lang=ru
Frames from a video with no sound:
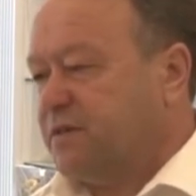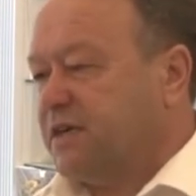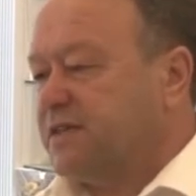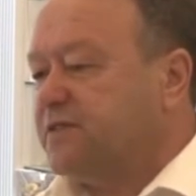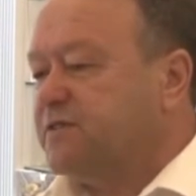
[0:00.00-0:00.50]

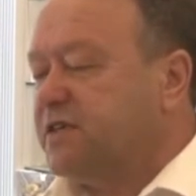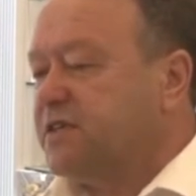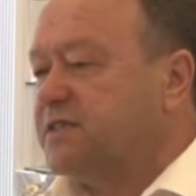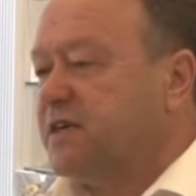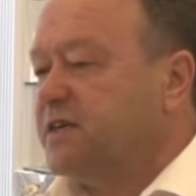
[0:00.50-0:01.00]
Когда вы их
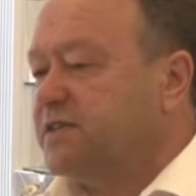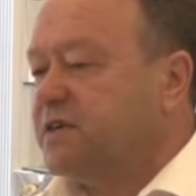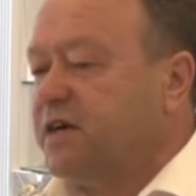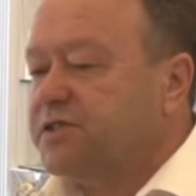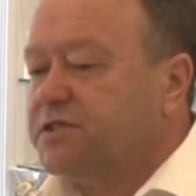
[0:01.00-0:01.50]
знаете
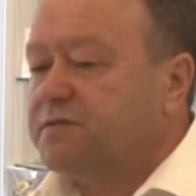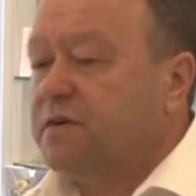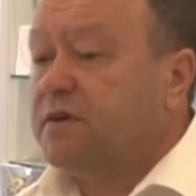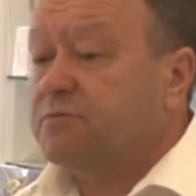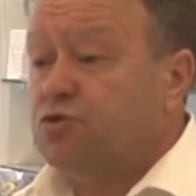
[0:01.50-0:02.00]
качество,
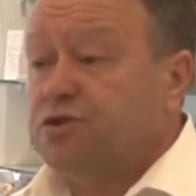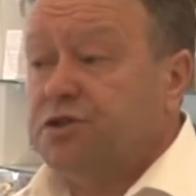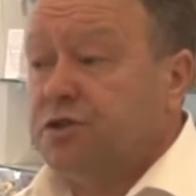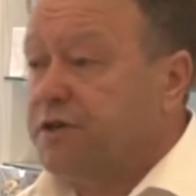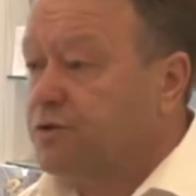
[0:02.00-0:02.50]
вам
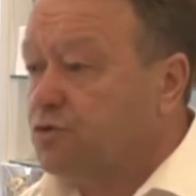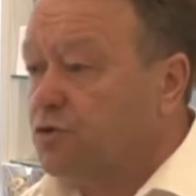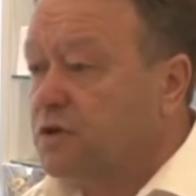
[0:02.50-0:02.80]
очень легко.